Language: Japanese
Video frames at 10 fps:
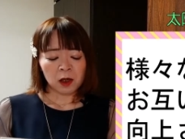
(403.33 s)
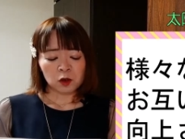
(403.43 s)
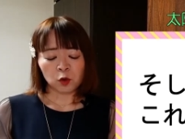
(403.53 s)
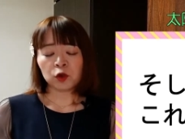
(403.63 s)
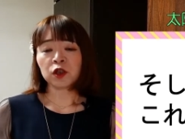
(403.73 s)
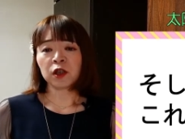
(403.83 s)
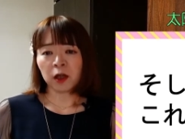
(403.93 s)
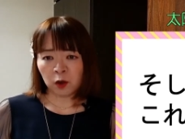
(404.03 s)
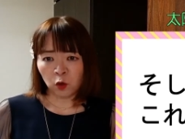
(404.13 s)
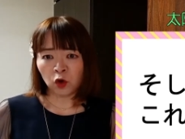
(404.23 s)
そし
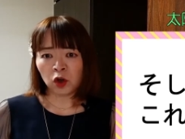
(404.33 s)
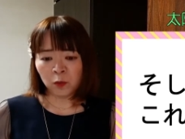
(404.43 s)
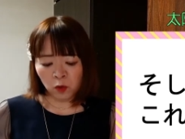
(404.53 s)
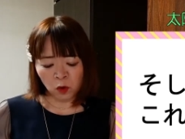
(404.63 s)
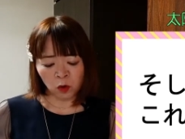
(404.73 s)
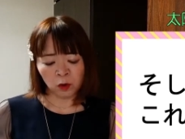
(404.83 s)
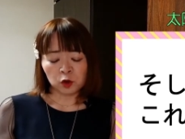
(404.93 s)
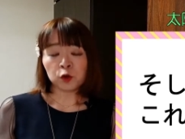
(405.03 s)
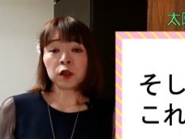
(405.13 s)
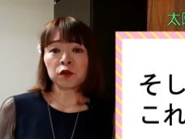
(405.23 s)
てこれも
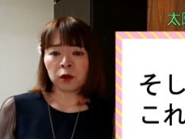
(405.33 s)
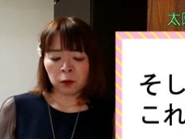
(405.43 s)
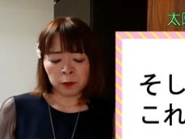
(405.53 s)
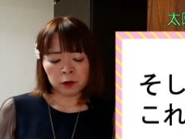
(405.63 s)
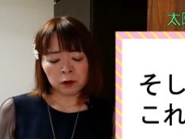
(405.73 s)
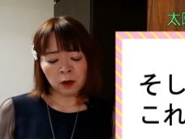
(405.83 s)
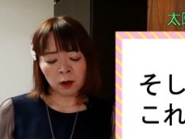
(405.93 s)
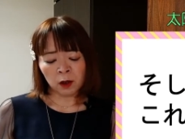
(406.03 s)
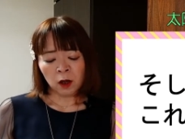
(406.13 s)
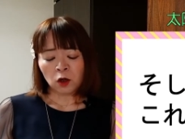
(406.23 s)
諸説あります
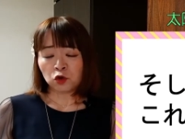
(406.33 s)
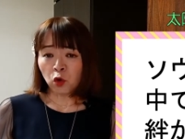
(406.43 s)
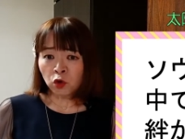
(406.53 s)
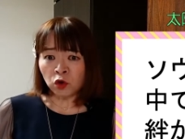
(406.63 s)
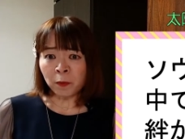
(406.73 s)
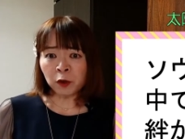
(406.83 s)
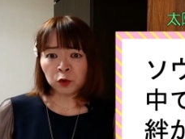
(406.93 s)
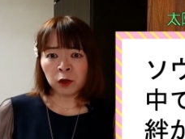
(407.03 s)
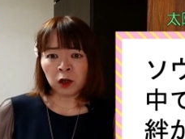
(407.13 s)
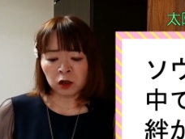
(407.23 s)
が、
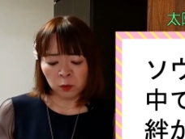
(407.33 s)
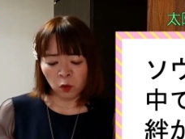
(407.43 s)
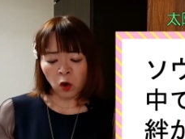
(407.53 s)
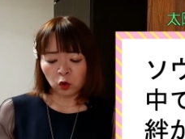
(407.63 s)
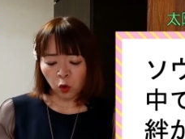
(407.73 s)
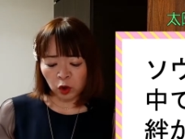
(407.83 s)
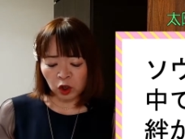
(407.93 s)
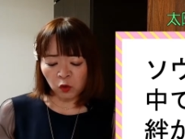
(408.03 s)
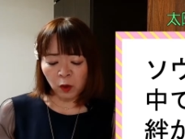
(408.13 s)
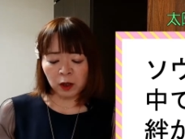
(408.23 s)
ソウルメイト中でもと
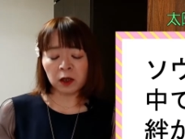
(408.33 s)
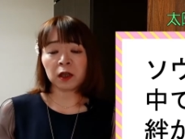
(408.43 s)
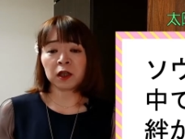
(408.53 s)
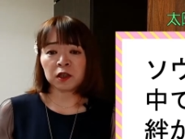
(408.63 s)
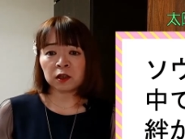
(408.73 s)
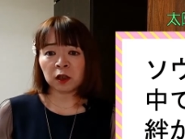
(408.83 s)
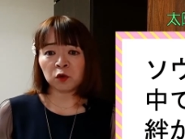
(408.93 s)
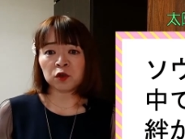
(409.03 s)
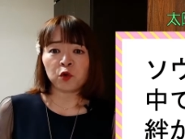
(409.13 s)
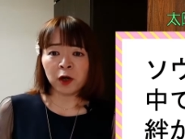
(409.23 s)
りわけ絆
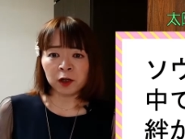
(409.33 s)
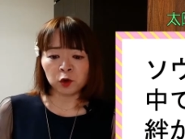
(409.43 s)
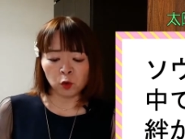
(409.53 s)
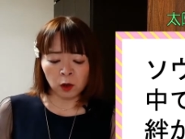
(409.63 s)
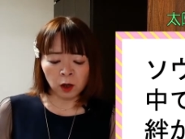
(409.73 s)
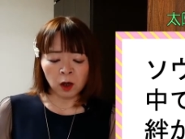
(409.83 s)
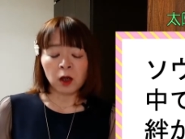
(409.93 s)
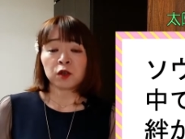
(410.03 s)
の深いのが